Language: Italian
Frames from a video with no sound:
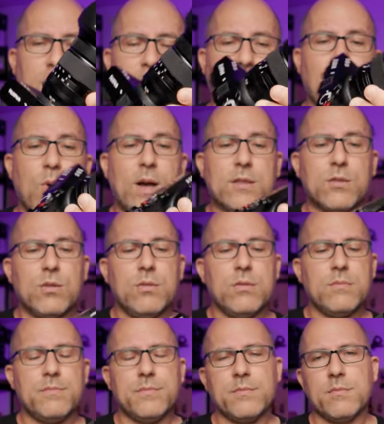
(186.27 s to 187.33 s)

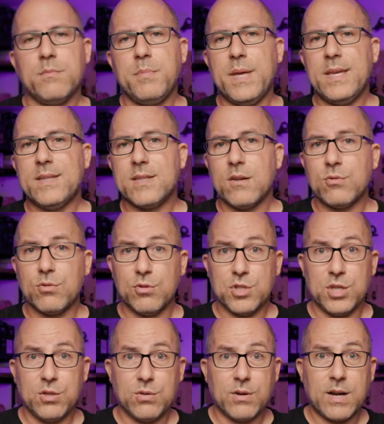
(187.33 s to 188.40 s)
E4, pesa
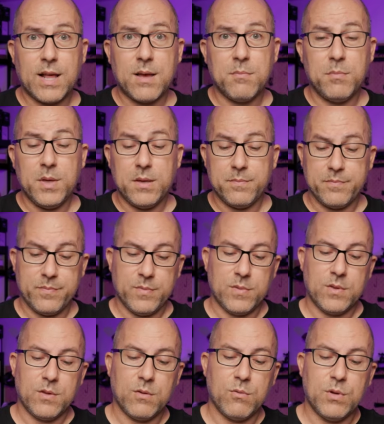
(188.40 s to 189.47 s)
800 grammi,
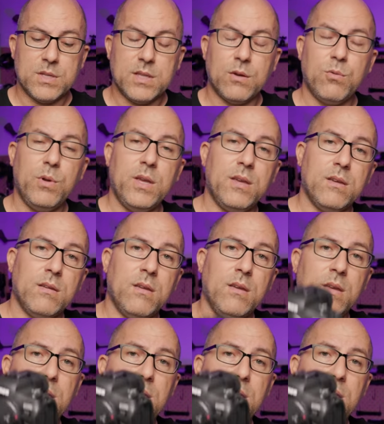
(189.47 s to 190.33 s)
questa qui